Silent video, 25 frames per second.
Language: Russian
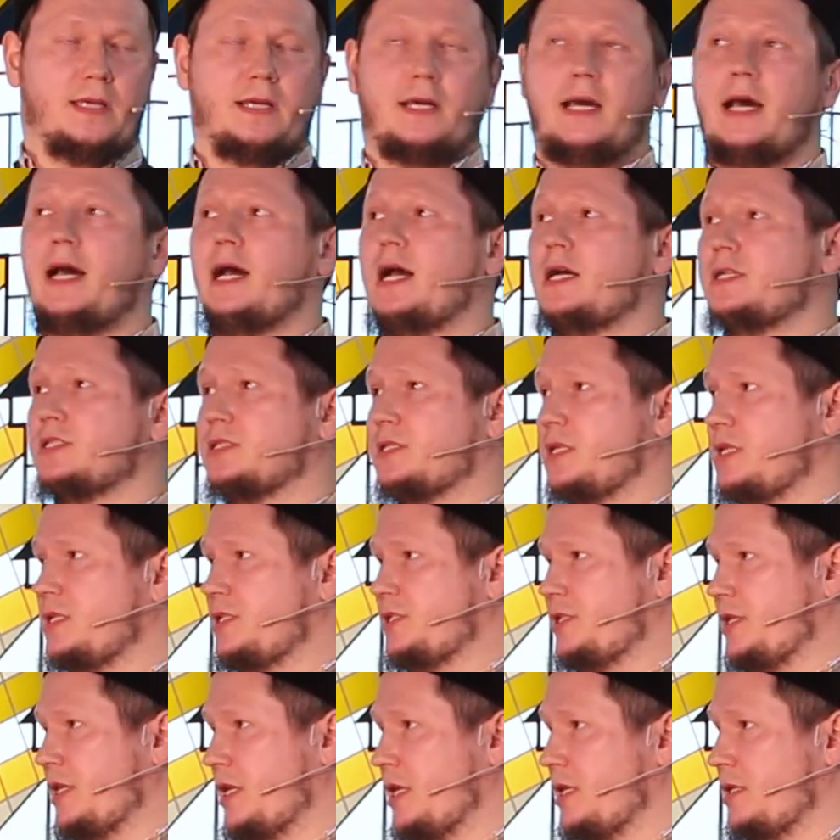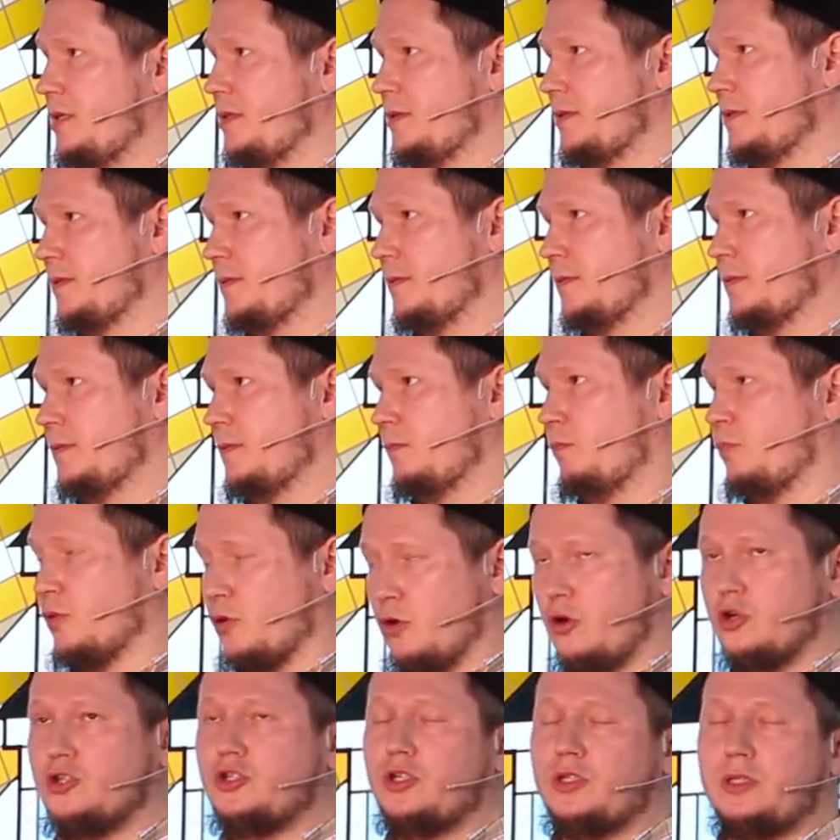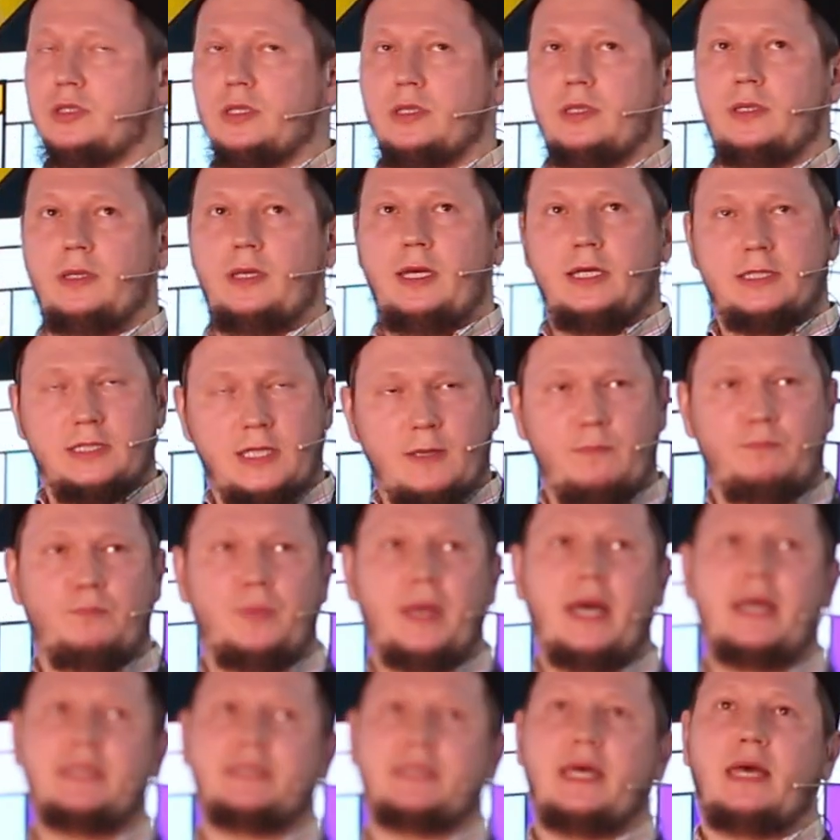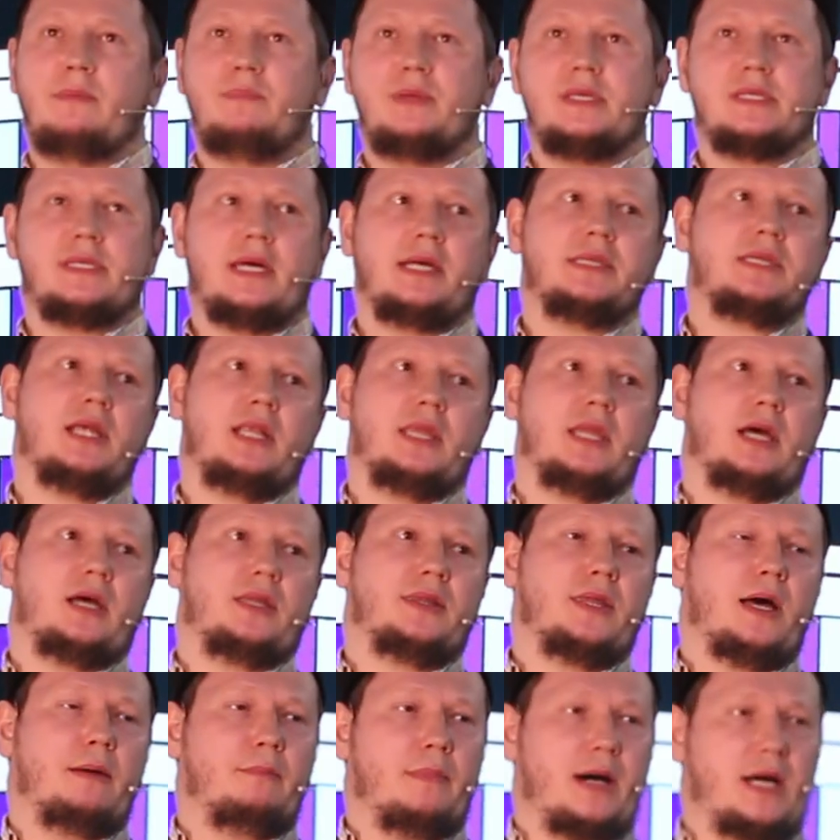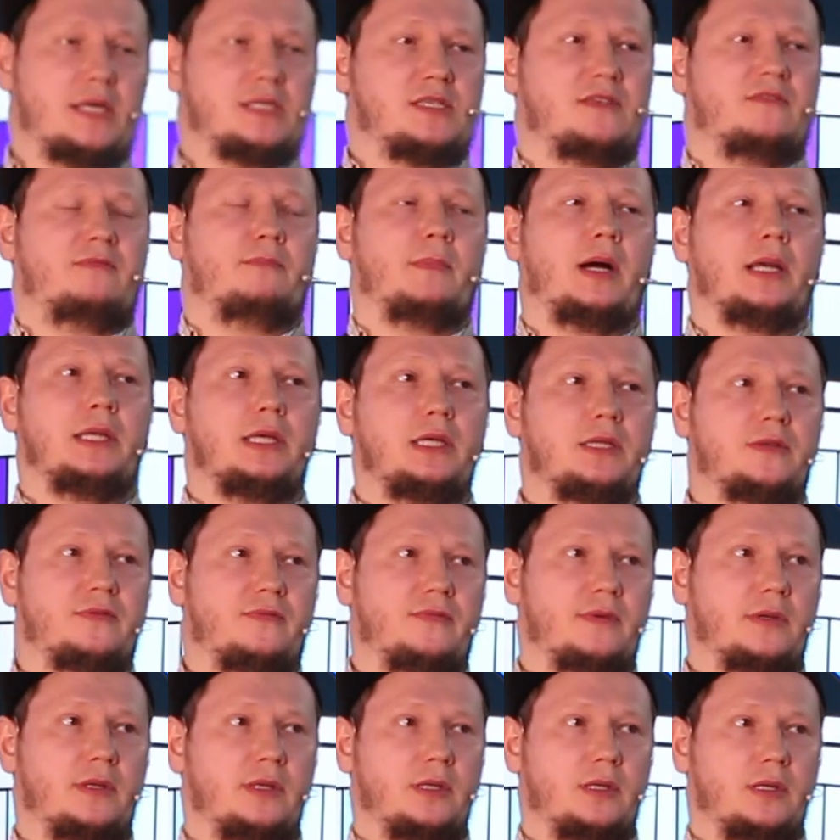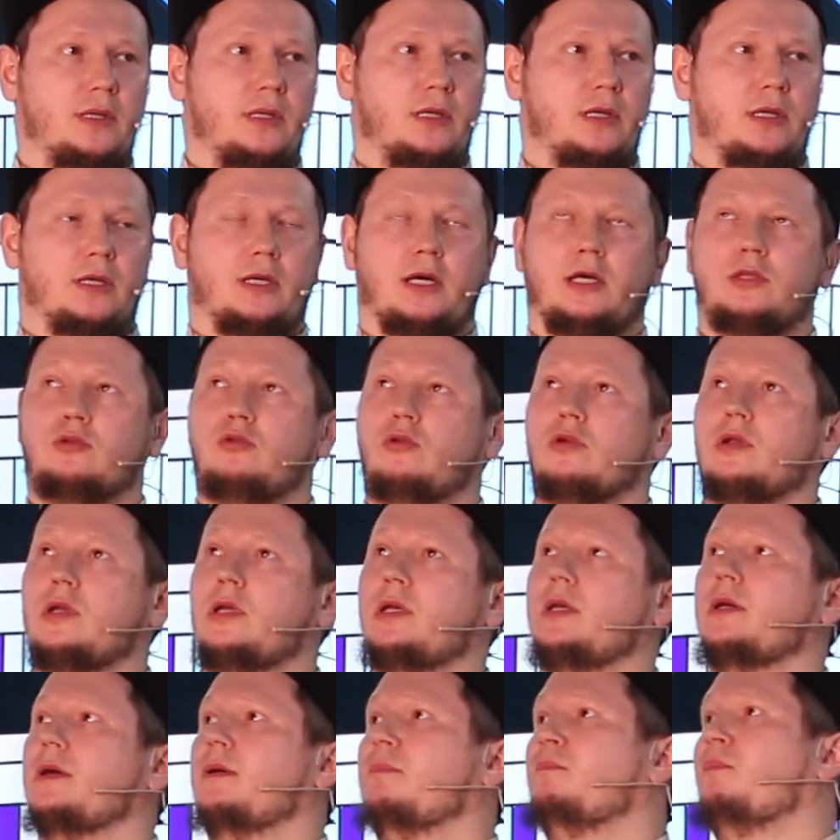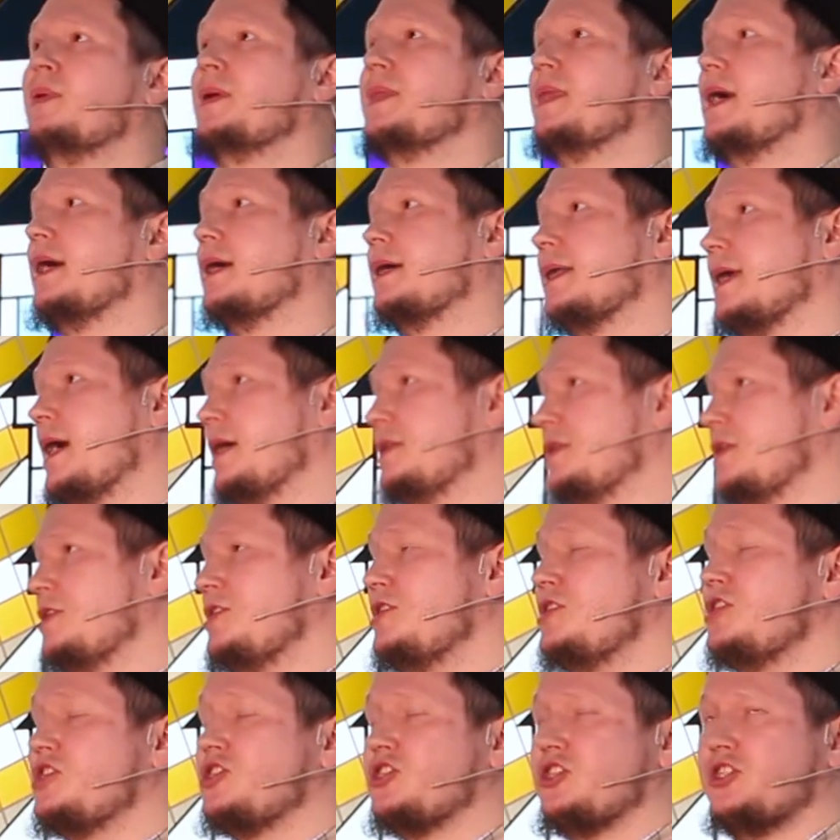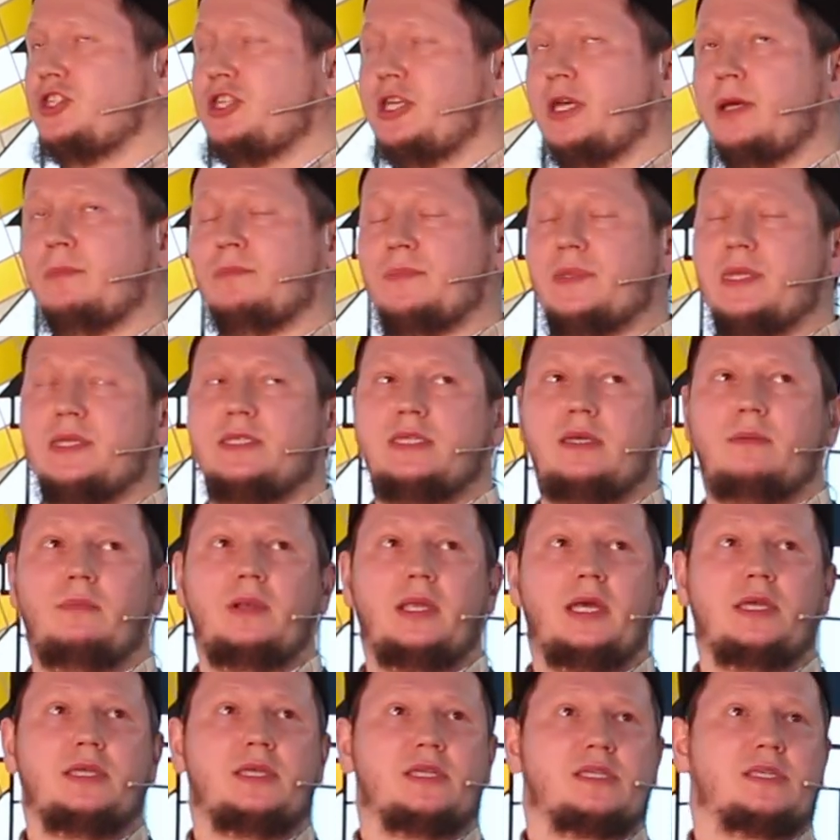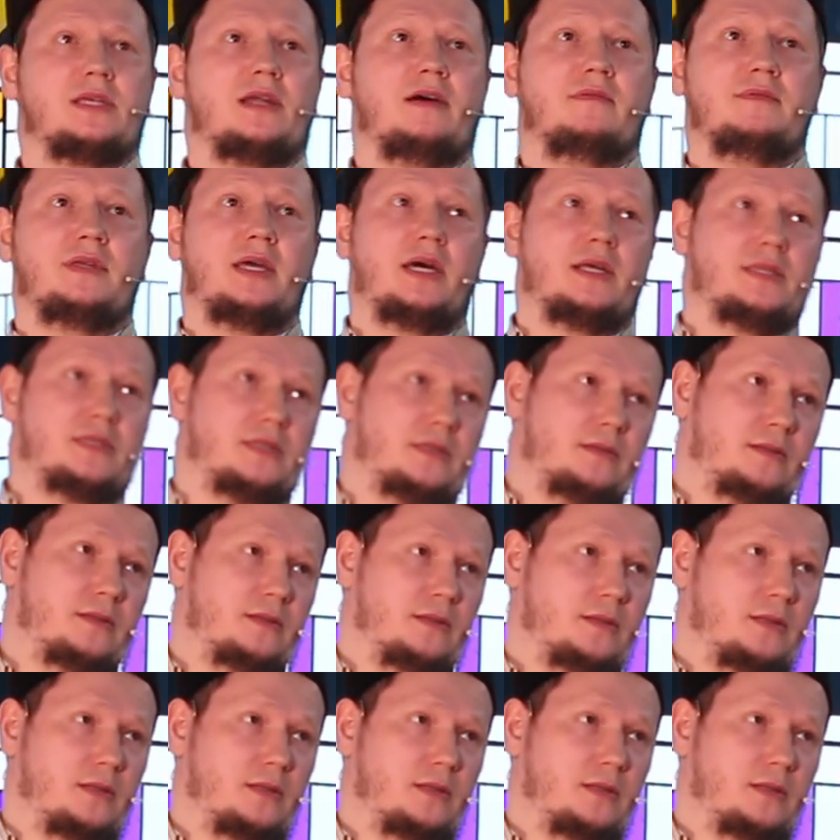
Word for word: Каждый день прожитый – это пять обязательных намазов, молитв, которые по награде ни с чем на земле не сравнятся.